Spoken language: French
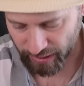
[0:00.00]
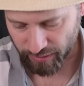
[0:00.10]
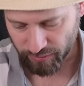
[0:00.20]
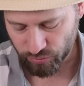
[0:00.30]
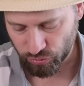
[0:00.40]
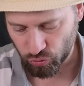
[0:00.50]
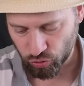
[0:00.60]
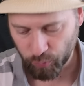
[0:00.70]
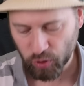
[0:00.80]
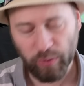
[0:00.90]
euh,
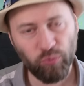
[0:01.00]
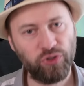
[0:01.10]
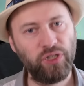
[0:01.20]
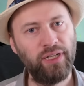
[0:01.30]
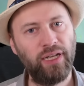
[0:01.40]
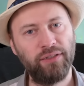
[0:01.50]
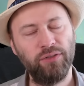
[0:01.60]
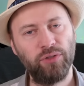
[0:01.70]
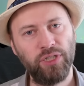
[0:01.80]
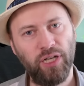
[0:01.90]
je, pense même que c'est la
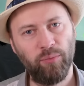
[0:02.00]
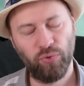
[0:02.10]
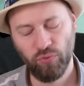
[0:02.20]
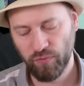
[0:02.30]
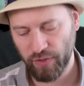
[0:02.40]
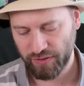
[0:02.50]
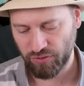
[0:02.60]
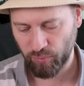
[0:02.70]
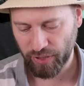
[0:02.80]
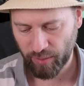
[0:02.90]
théorie la plus
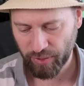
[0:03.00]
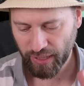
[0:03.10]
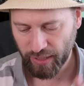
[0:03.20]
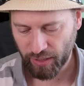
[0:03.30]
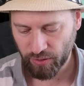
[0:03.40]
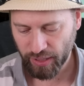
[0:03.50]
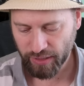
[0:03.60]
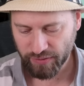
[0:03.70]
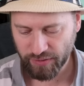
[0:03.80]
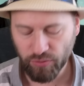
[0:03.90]
vraisemblable. Alors
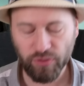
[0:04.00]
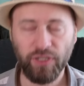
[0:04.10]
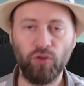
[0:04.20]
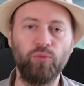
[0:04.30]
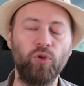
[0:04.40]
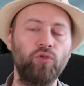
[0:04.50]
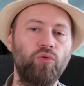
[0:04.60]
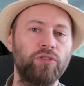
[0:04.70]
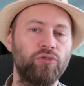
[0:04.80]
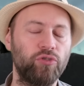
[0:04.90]
si dans un roman ou
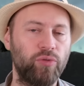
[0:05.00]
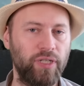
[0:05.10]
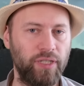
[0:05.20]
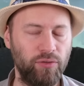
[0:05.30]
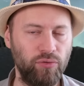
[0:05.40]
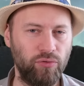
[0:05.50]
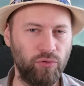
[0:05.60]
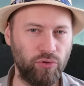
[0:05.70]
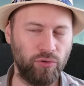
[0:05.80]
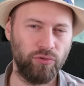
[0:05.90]
quoi que ce soit, il y a eu une
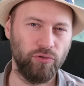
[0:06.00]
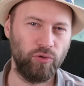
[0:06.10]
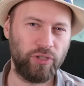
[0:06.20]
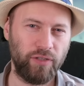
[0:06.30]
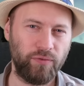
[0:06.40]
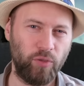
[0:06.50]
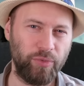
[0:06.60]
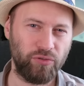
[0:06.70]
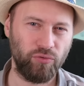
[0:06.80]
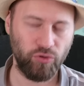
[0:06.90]
autre, euh, d'autres
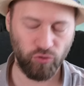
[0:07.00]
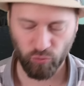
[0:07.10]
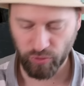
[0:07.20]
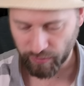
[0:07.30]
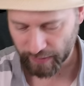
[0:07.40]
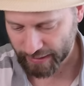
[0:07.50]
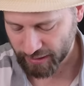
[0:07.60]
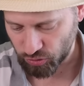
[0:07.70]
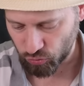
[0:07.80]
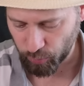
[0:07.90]
informations, je suis, euh,
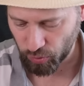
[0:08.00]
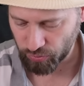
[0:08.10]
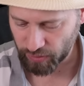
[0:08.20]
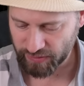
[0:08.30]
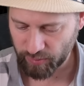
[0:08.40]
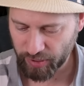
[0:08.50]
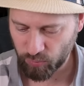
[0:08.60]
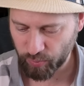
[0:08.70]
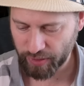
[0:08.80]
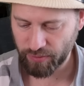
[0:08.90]
je suis preneur, n'hésitez pas à
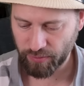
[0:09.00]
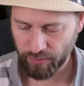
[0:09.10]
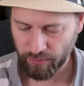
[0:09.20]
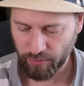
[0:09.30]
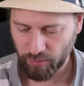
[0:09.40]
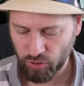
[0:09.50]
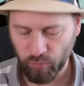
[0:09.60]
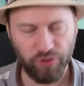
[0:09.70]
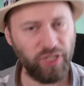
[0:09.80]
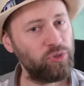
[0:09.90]
me le mettre en,
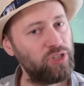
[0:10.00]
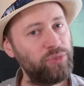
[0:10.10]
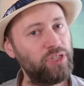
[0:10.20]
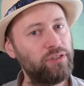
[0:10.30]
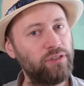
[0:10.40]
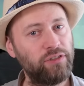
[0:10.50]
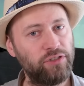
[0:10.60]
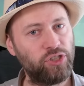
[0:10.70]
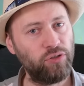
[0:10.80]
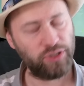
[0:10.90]
commentaire. Moi j'aime bien les,
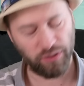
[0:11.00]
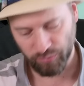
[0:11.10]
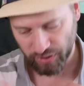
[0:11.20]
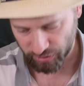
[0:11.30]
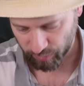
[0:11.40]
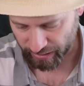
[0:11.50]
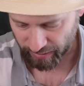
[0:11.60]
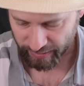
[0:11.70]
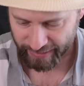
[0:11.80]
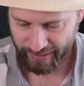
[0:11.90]
échanges, hein, comme ça, hein. j'ai pas,
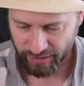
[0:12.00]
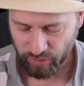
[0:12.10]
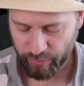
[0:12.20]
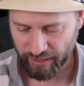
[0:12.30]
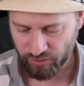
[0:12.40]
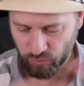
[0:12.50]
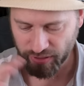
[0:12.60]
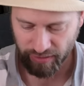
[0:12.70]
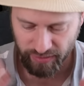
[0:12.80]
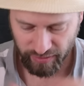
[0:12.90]
la, j'ai pas la
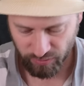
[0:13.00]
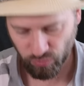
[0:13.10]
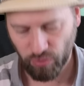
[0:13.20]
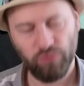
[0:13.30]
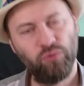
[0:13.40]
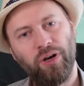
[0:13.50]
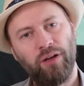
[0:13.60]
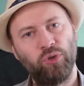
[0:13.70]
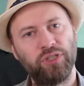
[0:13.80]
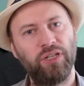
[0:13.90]
totalité du lore de
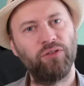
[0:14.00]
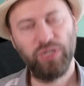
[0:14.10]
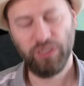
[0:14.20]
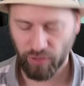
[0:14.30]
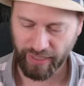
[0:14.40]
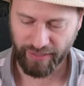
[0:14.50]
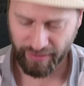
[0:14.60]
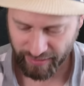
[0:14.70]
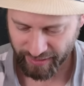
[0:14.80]
Warhammer 40 000 dans la tête.